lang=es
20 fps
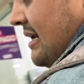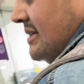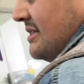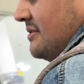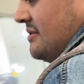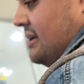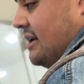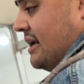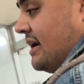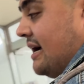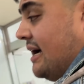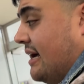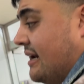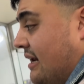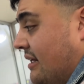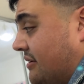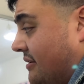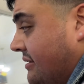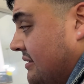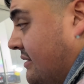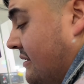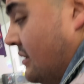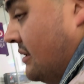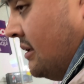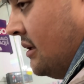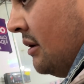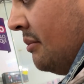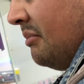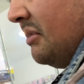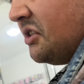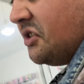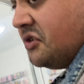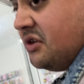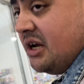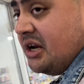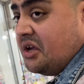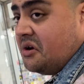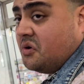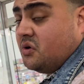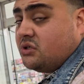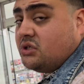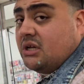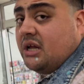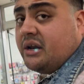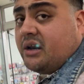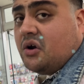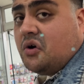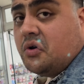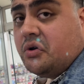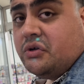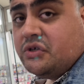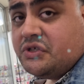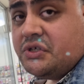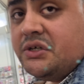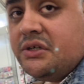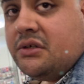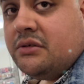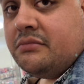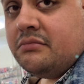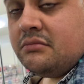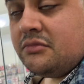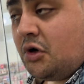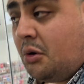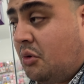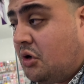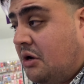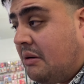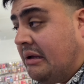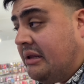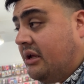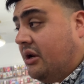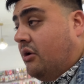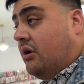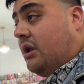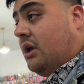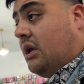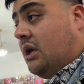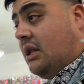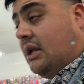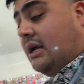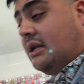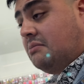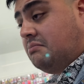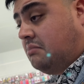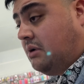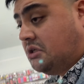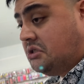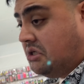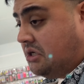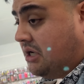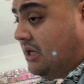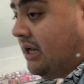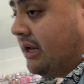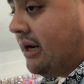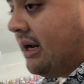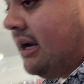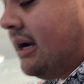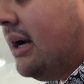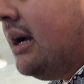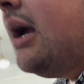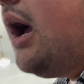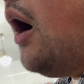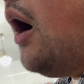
el celular a cada rato. Mi celular incluso la reconoció como una batería original, así que la sí,